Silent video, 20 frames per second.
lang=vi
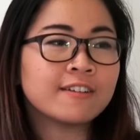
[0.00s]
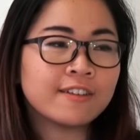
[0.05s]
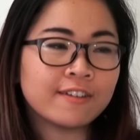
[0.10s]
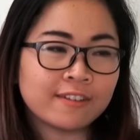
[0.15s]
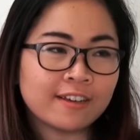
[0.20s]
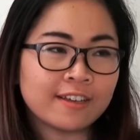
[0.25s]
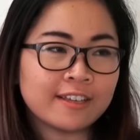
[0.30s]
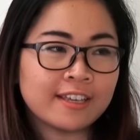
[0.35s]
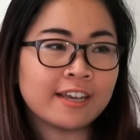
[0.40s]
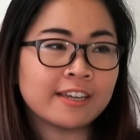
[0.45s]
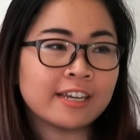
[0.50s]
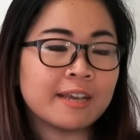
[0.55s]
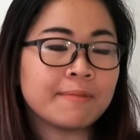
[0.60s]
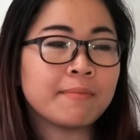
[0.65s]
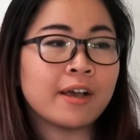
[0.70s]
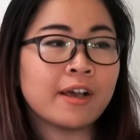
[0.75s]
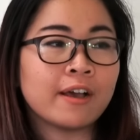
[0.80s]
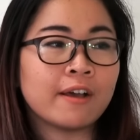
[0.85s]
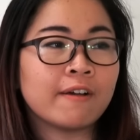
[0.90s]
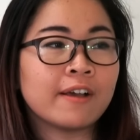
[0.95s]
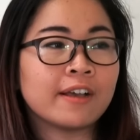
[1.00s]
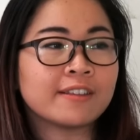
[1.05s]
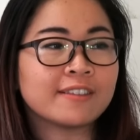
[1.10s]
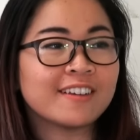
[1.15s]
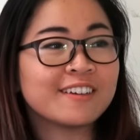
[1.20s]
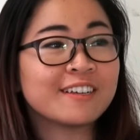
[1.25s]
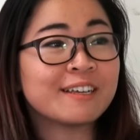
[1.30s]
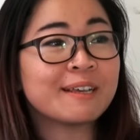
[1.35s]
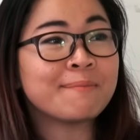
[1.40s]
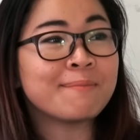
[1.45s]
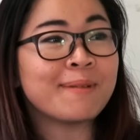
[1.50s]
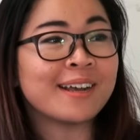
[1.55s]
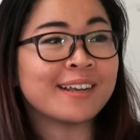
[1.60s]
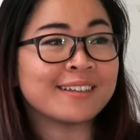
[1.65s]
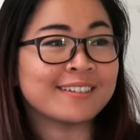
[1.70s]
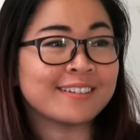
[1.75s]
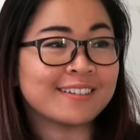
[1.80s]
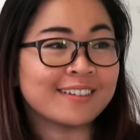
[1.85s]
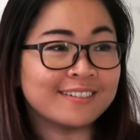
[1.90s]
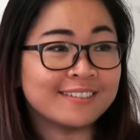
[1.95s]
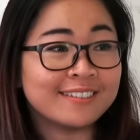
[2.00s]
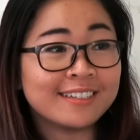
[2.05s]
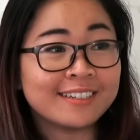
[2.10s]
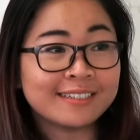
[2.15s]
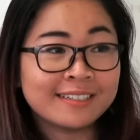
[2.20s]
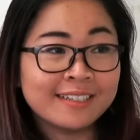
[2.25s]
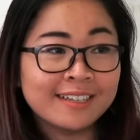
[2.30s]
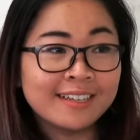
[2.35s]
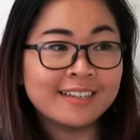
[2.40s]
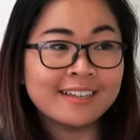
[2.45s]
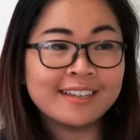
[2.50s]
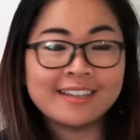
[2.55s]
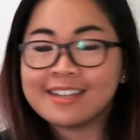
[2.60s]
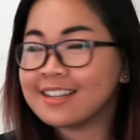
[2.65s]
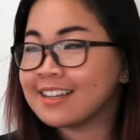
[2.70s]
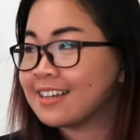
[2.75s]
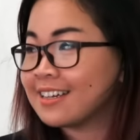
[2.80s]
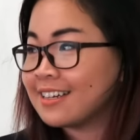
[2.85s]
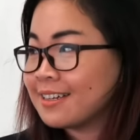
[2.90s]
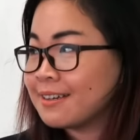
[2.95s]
nhiều thời gian để mà hoàn tất cái bằng cử nhân uh,